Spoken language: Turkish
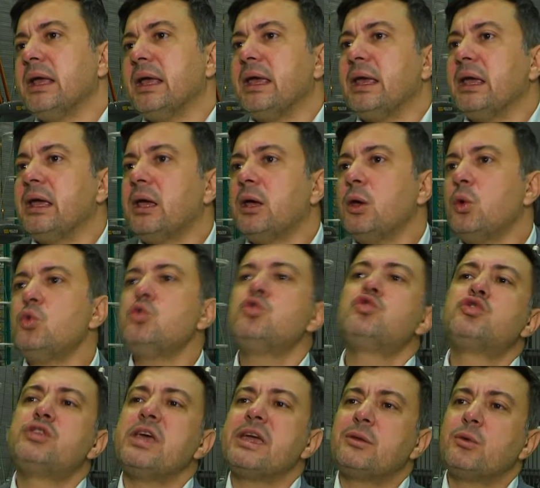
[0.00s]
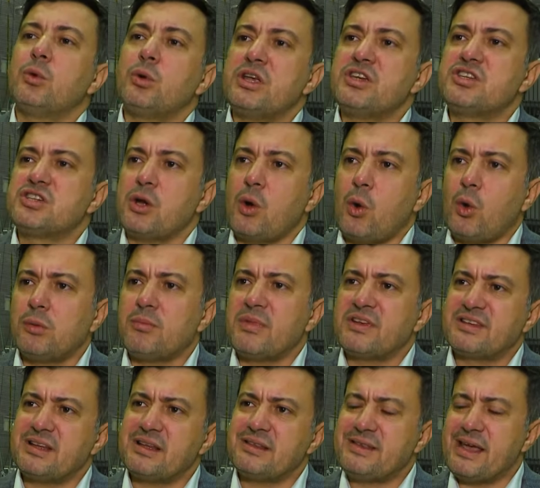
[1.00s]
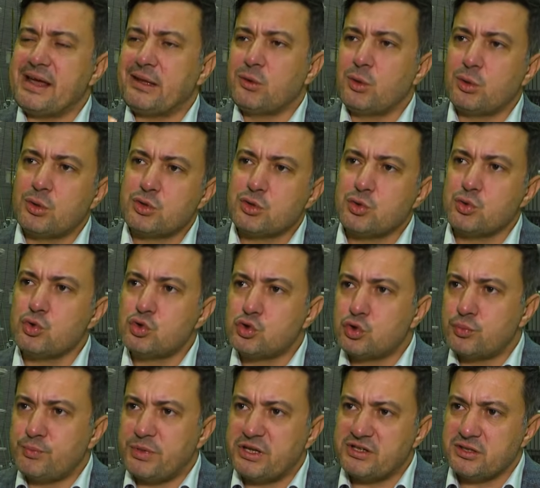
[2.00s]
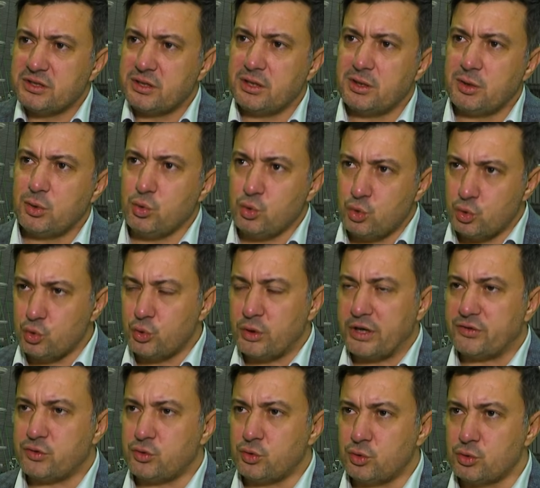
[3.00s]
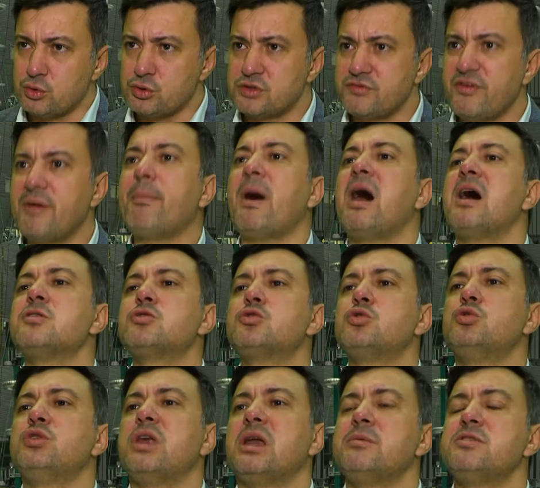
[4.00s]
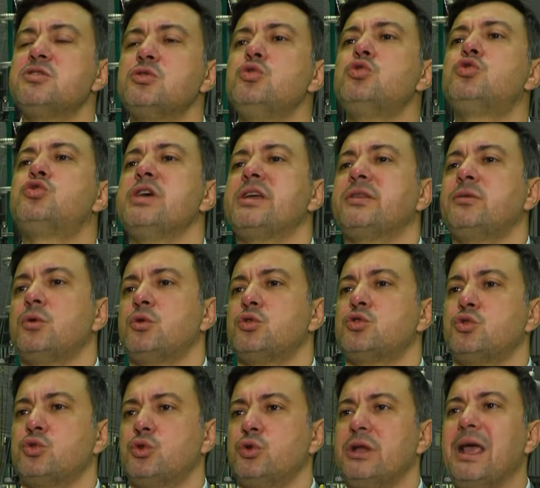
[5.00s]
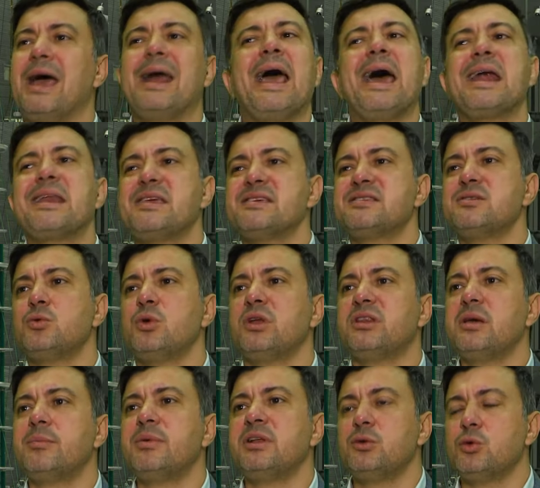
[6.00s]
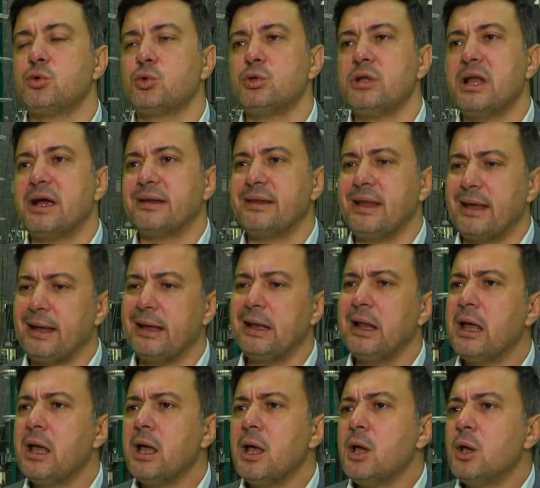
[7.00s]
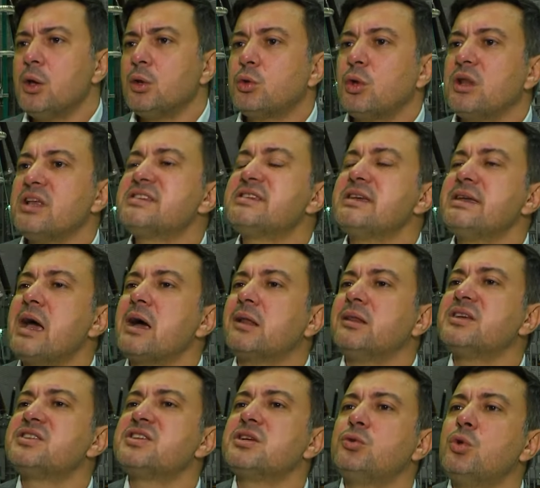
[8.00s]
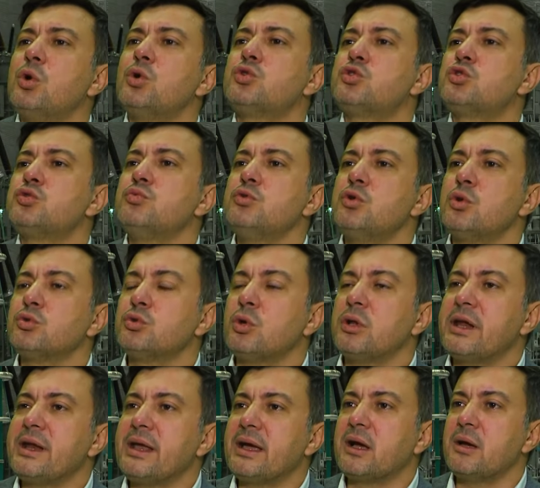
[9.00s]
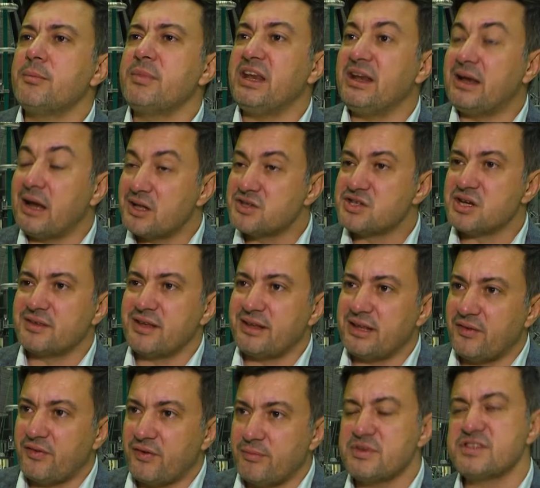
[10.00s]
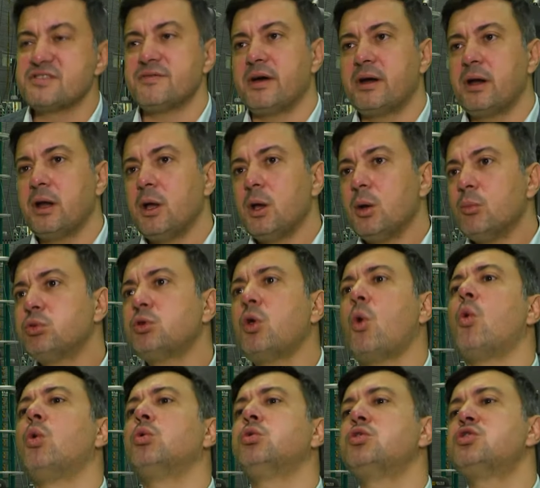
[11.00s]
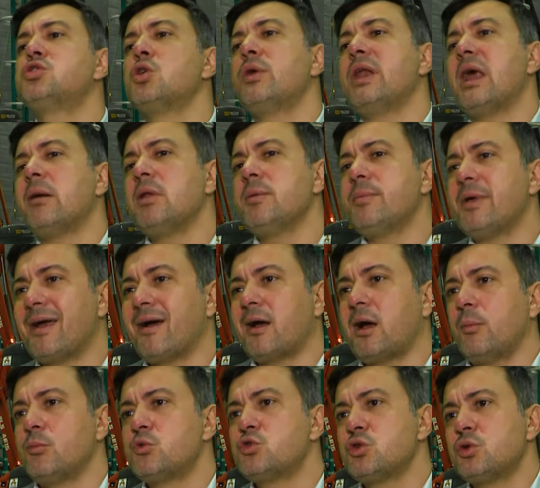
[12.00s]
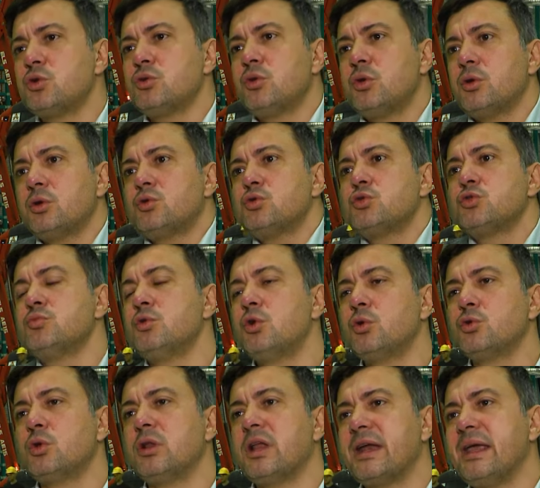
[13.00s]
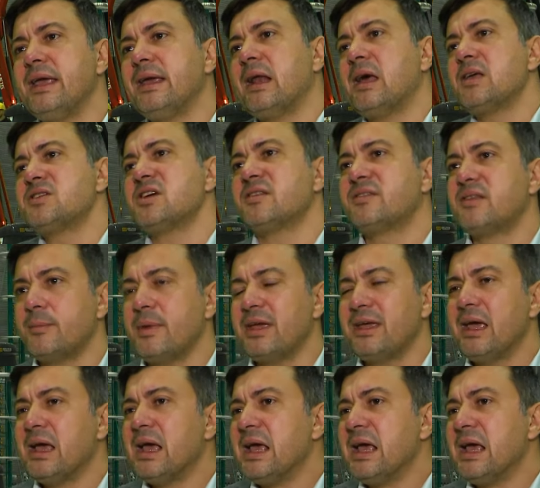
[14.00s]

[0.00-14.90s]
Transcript: e, üst teknoloji olmasa teknoloji üst bir e, ürün üretiyoruz ve bazı ürünlerimiz üst teknoloji ürün. Yani herkesin üretebildiği ürünler değil. Dolayısıyla yaklaşık 400 milyon dolara yakın bir ihracat hedefimiz var. Bu da oldukça önemli bir rakam. Çünkü 400 milyon dolar ihracat demek